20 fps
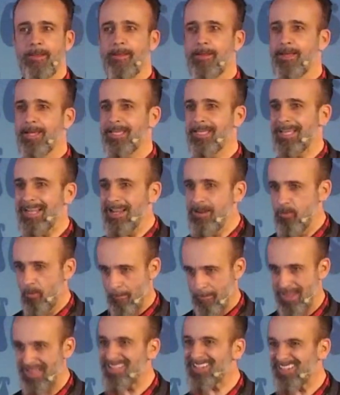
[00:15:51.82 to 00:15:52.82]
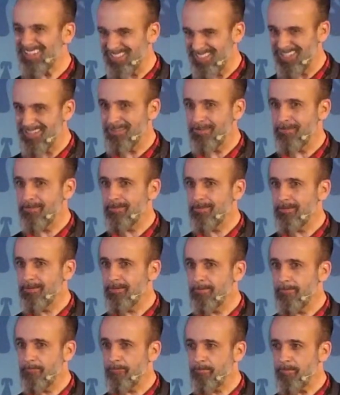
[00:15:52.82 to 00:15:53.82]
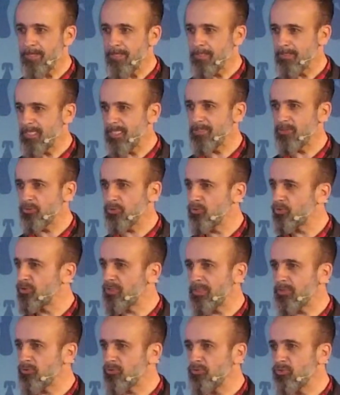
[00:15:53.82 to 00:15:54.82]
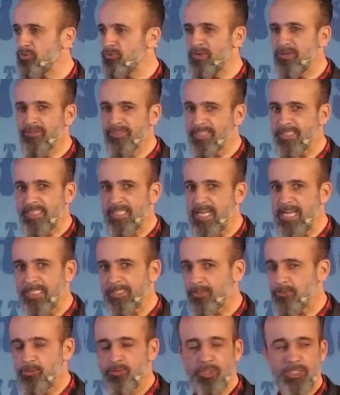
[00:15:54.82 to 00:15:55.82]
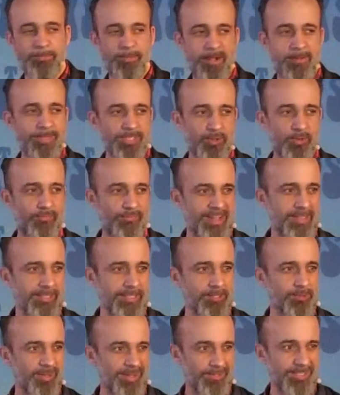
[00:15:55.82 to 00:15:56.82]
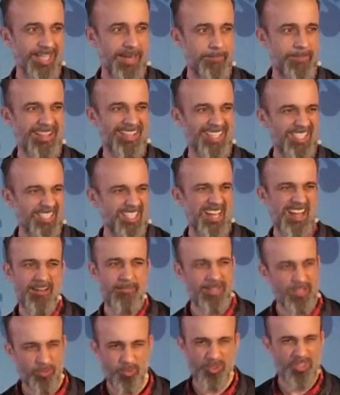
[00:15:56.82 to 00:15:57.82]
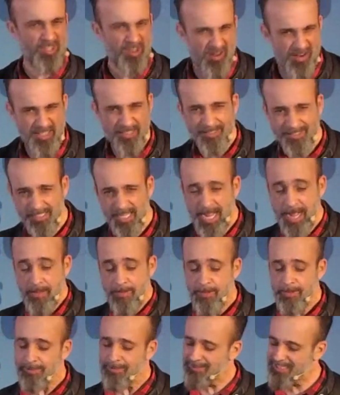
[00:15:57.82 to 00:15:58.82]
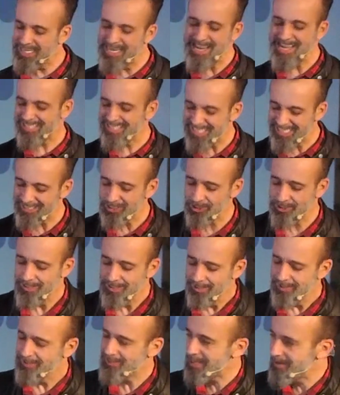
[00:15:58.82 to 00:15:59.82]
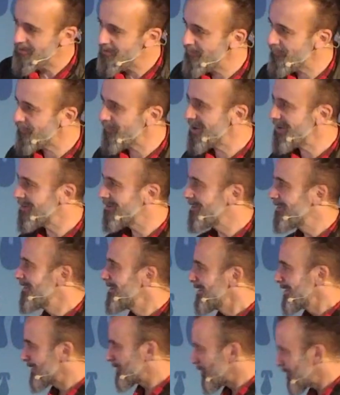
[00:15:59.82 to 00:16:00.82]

Ils l'ont maîtrisé. Tu sais, ils ont, dû, ils ont dû lui lancer des lassos. Je sais pas comment ils ont fait. Ils ont réussi à le maîtriser, à le mettre au sol, etc. Tu sais, ils l'attachent. Tu sais, enfin, ils ont